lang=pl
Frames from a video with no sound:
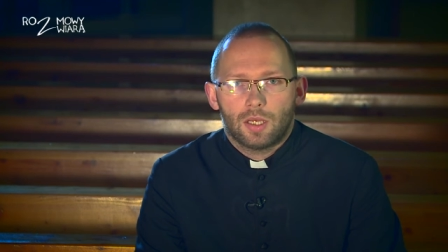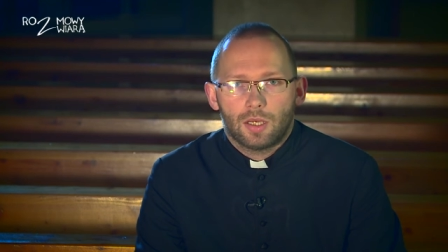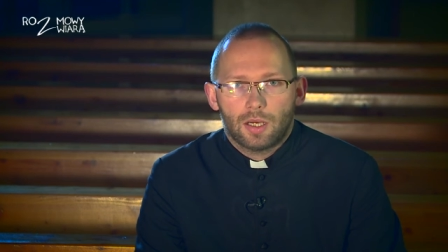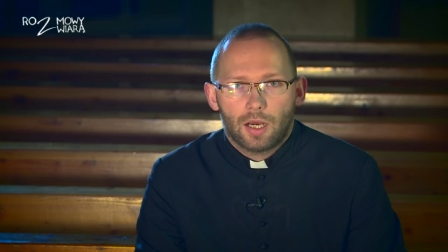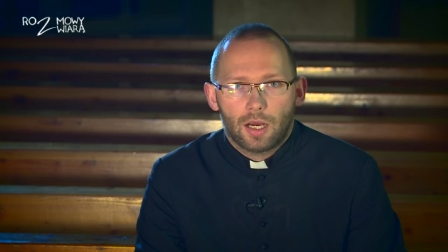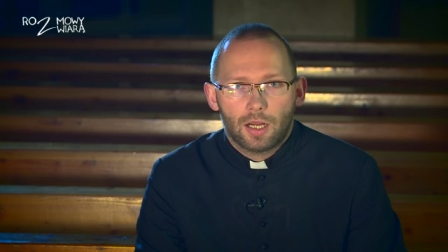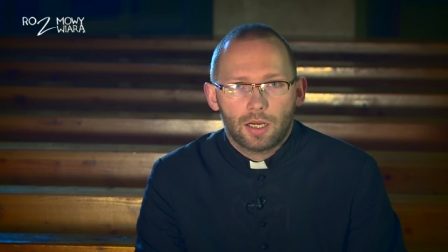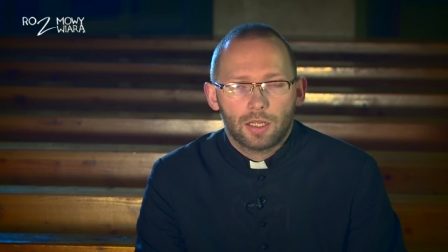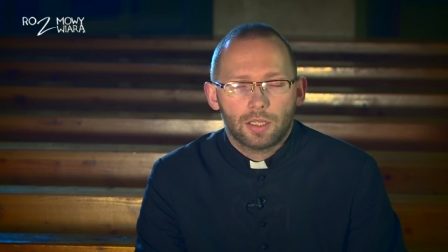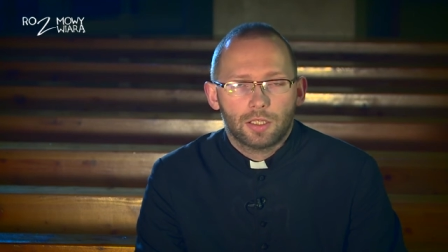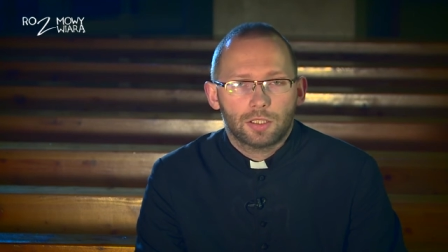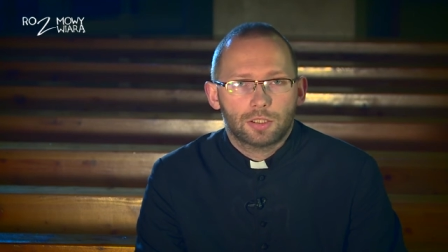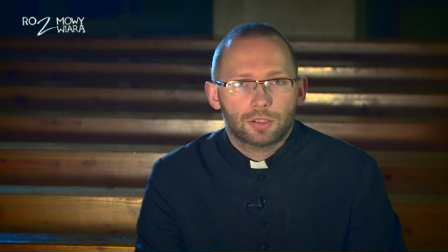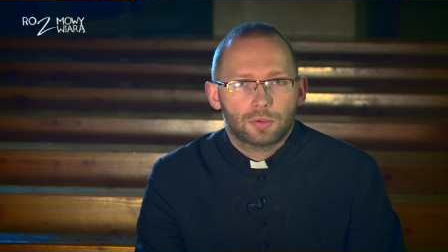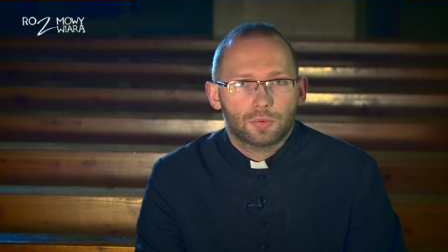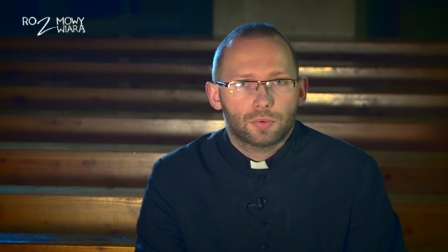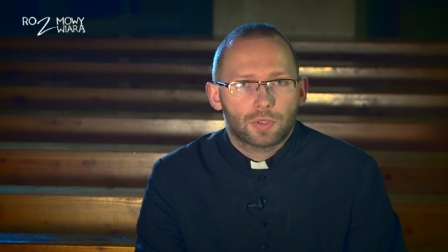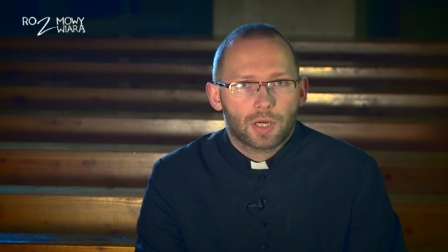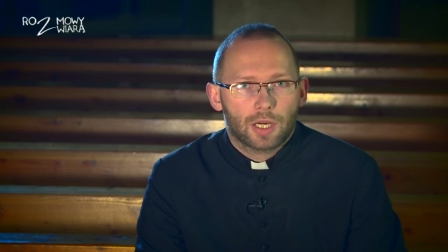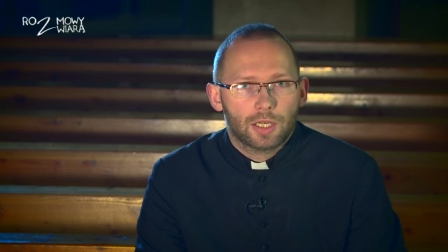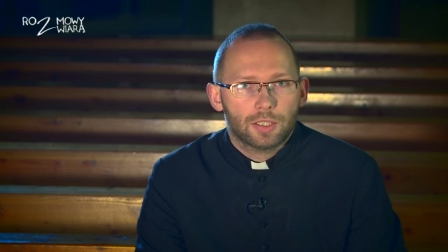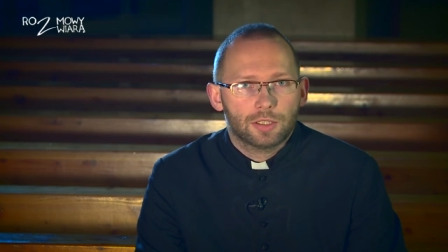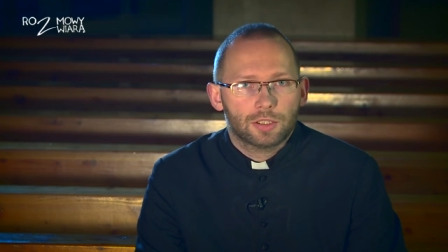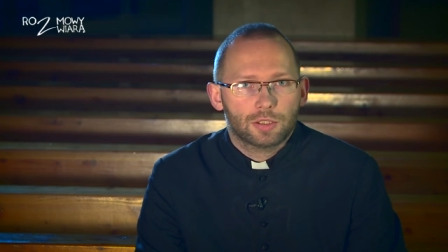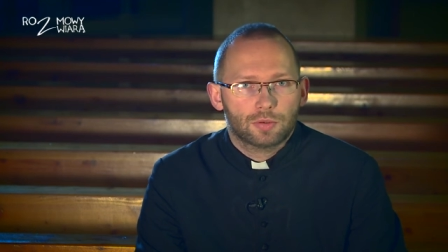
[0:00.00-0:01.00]
Ale
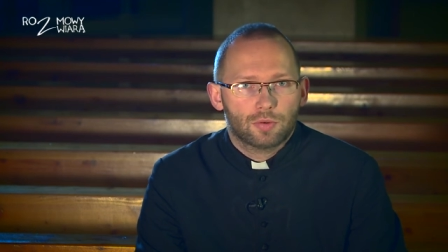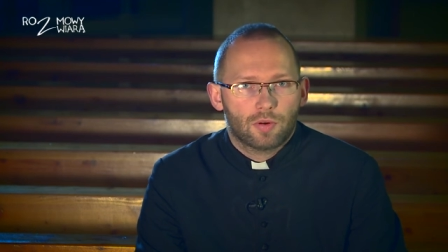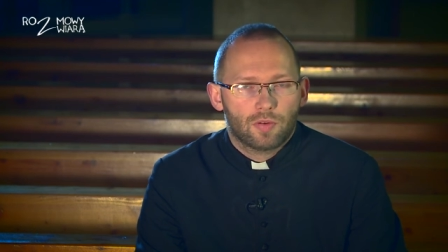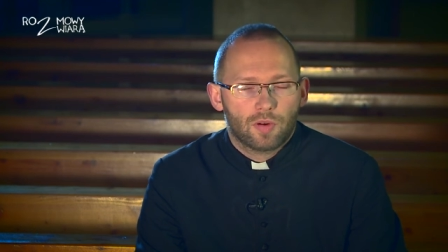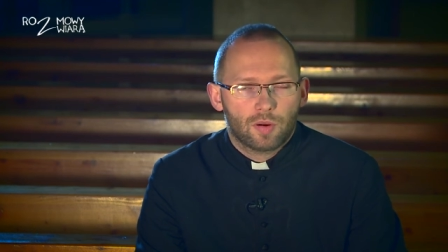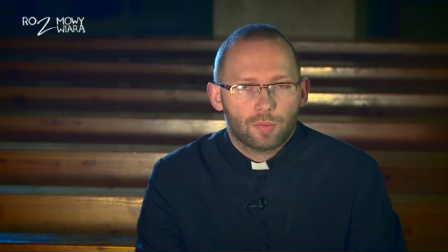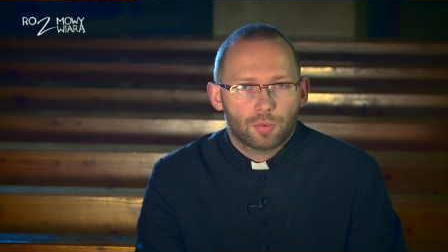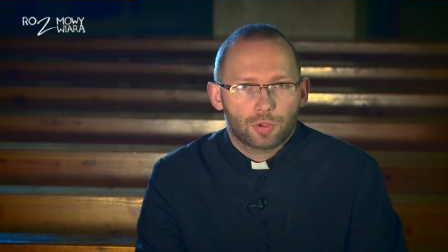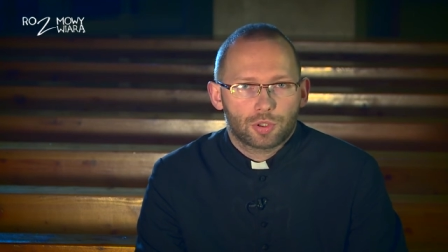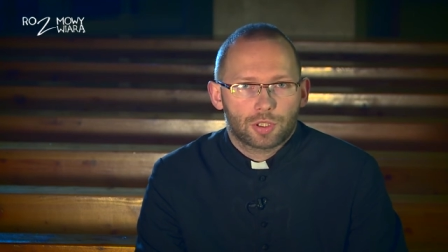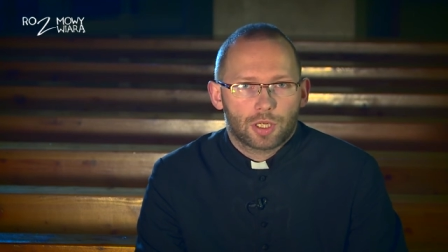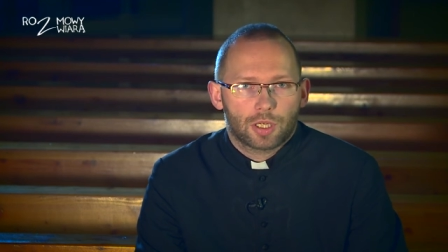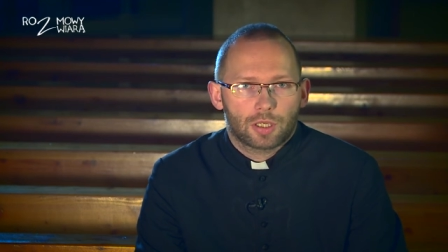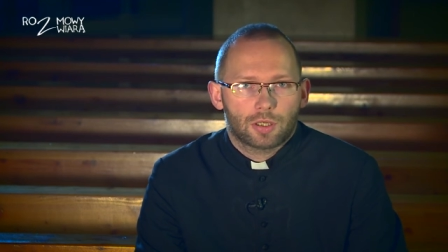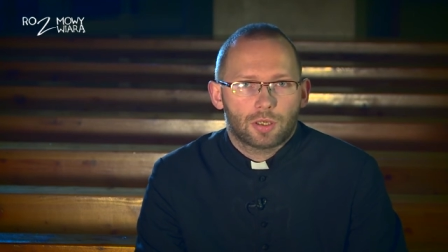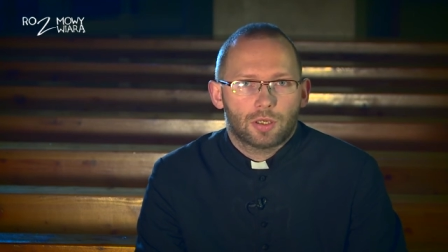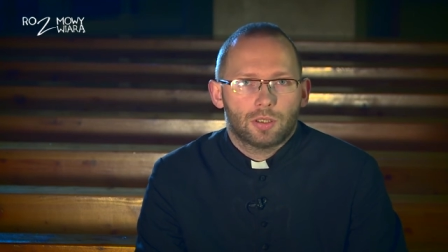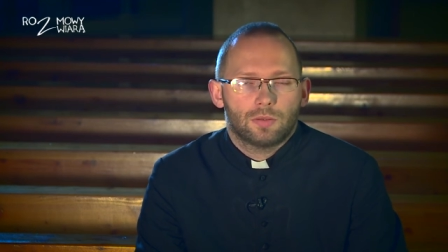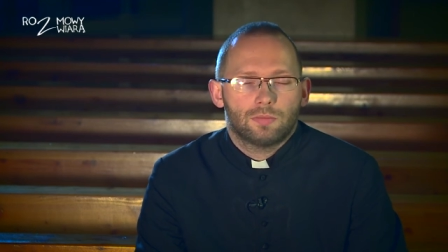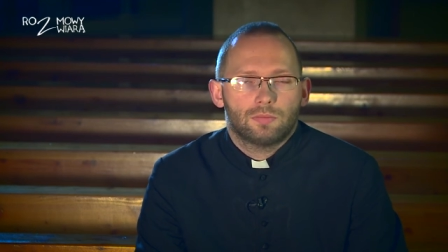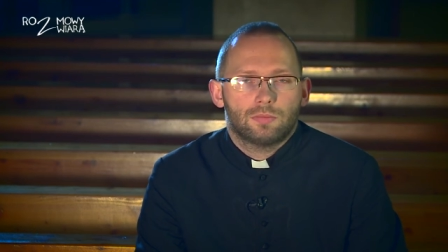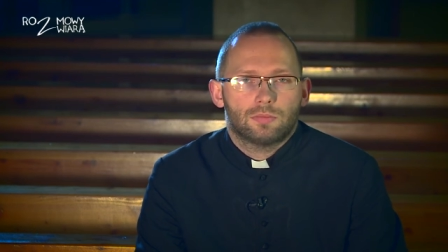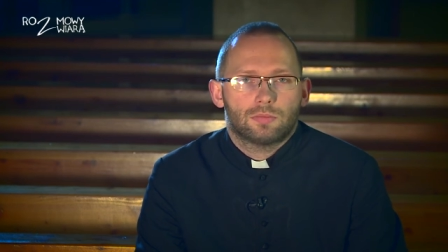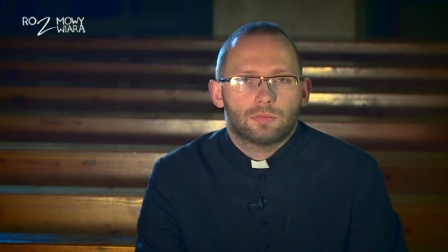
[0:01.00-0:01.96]
słuchając Słowa Bożego,